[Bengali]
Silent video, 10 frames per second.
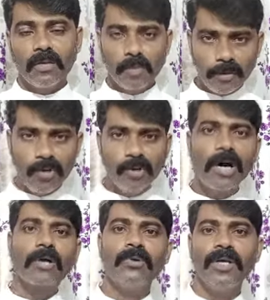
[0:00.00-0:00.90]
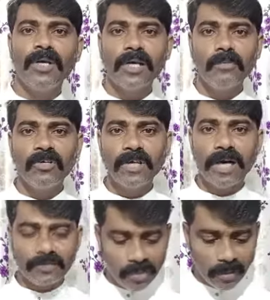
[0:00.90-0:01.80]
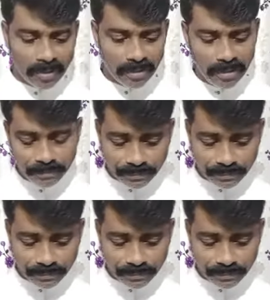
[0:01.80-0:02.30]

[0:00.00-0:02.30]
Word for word: বিভিন্ন কারণে আমি আসতে পারিনি